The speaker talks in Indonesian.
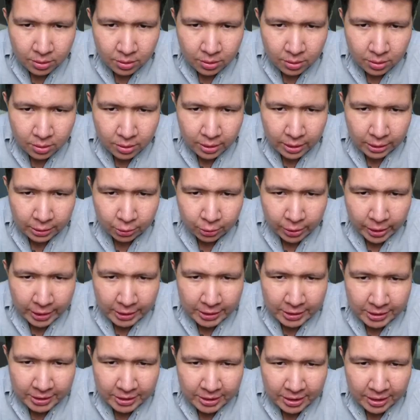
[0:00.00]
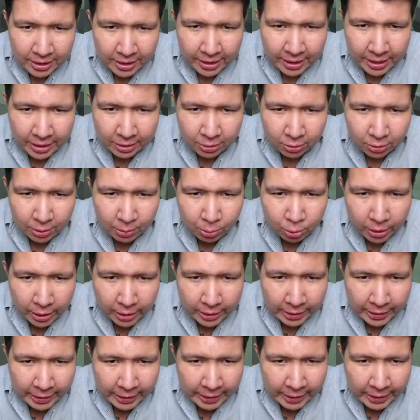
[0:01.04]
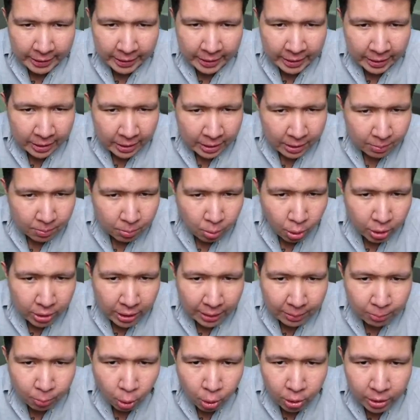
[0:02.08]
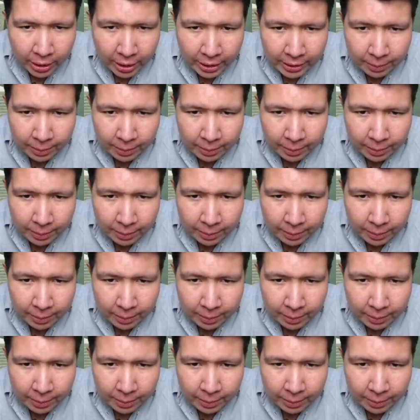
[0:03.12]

Lihat tuh guys, lihat udah mulai dibongkar-bongkar ya